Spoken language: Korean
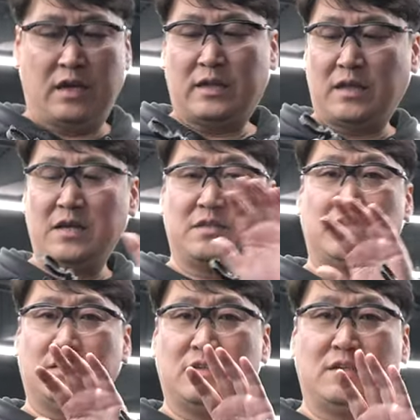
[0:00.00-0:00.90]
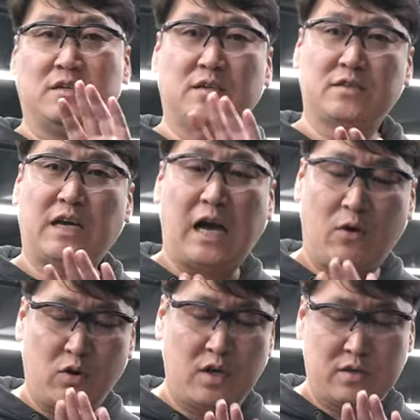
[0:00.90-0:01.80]
일단 테스트
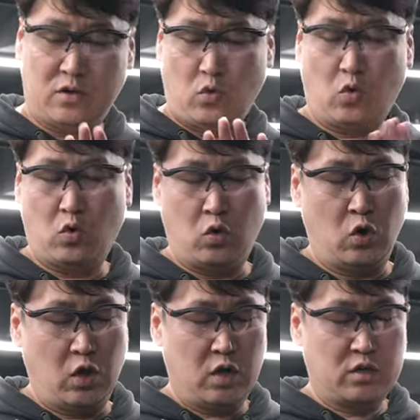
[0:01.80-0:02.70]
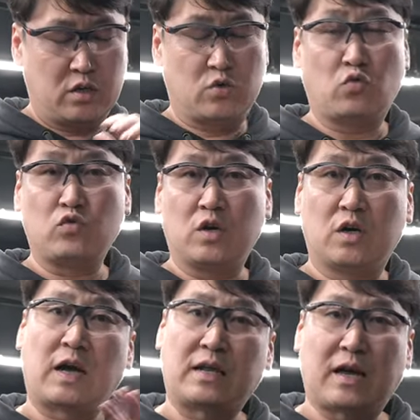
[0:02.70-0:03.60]
차원에서 요 저기
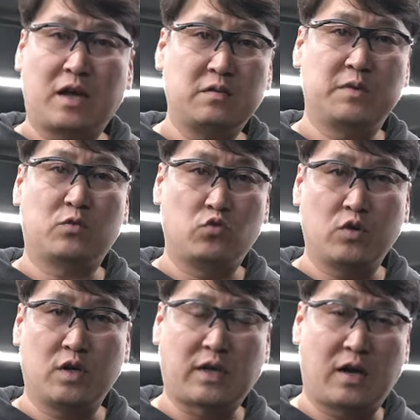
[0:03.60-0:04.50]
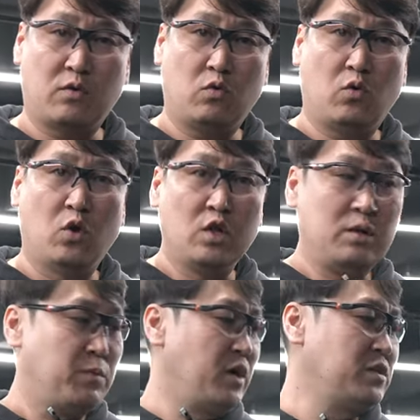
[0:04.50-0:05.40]
조준경을 하나 달았습니다. 조준경을 달았고
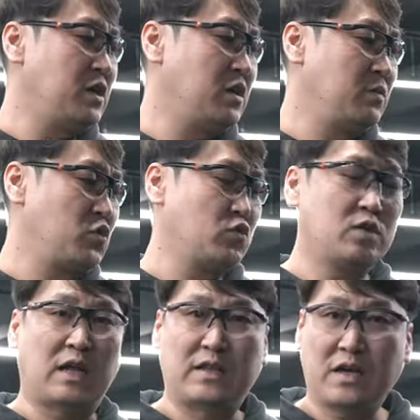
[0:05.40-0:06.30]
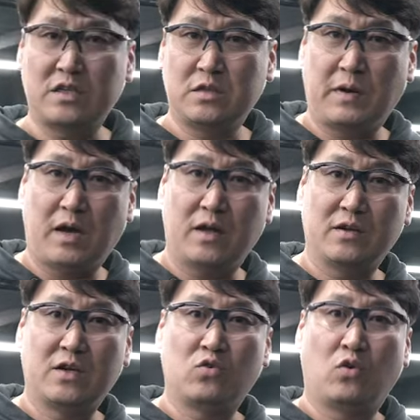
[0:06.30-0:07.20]
뭐 0점 조절은 안 되겠지만
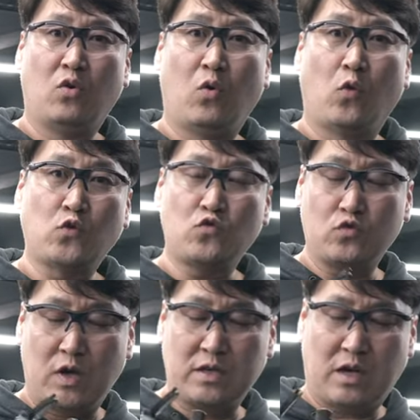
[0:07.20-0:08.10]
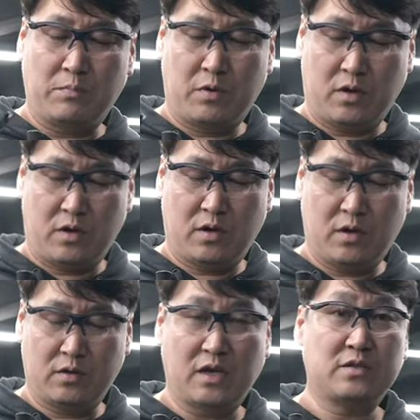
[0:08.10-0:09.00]
그래도 5조준을 해서
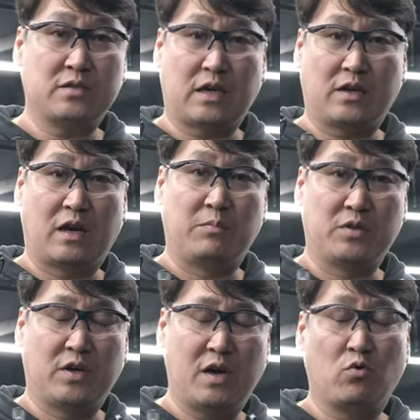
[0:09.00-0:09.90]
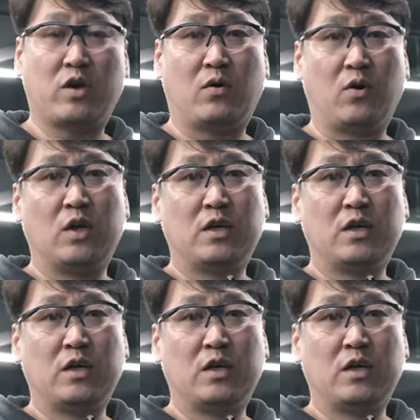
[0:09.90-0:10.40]
한번 테스트 사격 한번 더 해볼게요.